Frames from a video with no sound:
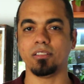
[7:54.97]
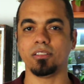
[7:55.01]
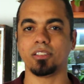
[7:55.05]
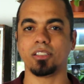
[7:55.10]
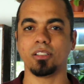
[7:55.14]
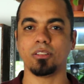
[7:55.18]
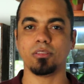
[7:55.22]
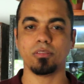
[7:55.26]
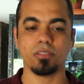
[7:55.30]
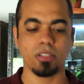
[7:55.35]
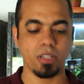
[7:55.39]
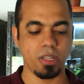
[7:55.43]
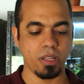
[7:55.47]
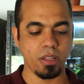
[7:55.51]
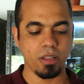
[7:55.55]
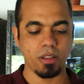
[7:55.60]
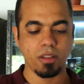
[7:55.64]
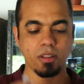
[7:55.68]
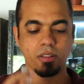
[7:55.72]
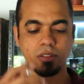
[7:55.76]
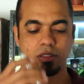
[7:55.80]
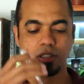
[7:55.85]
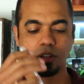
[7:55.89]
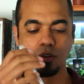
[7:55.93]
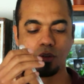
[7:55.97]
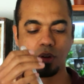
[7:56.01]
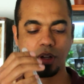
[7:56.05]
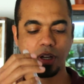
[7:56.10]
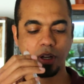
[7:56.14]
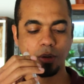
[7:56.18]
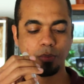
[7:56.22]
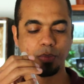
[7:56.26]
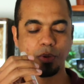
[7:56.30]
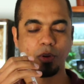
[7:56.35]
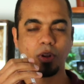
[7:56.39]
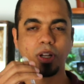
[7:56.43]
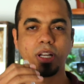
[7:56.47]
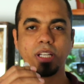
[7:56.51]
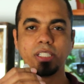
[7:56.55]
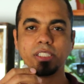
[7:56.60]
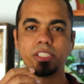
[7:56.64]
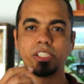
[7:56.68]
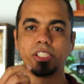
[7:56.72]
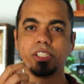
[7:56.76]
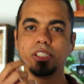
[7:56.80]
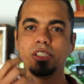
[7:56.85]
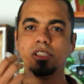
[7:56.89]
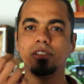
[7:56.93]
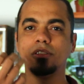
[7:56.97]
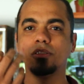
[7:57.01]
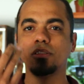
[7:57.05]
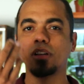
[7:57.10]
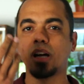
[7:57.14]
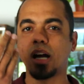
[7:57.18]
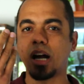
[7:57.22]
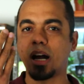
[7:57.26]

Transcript: Então, você colocando pelo cantinho,